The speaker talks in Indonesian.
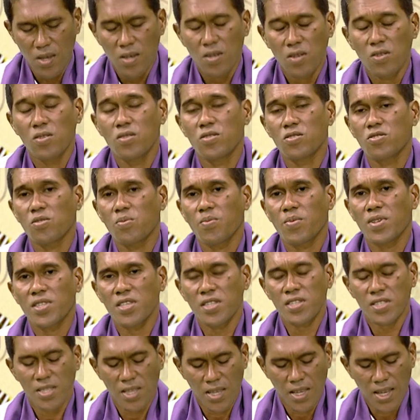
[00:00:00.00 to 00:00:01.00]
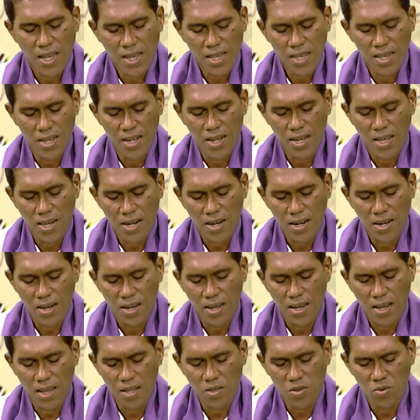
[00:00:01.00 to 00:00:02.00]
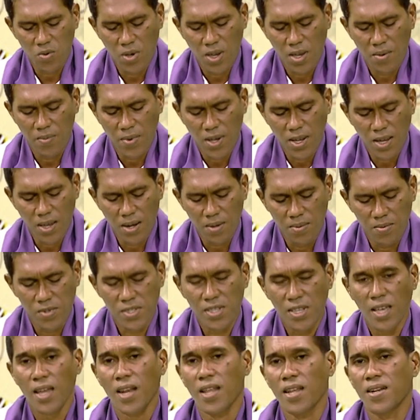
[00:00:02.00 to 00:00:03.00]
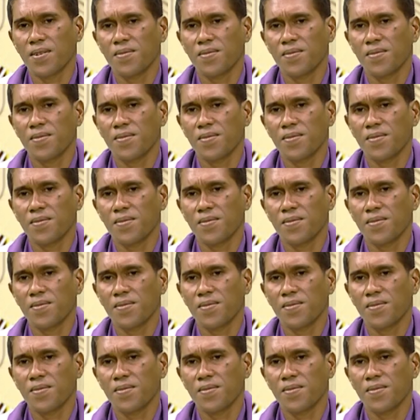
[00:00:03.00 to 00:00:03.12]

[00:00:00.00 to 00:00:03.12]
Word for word: Isom Batista hakilar atu em hakribisalan.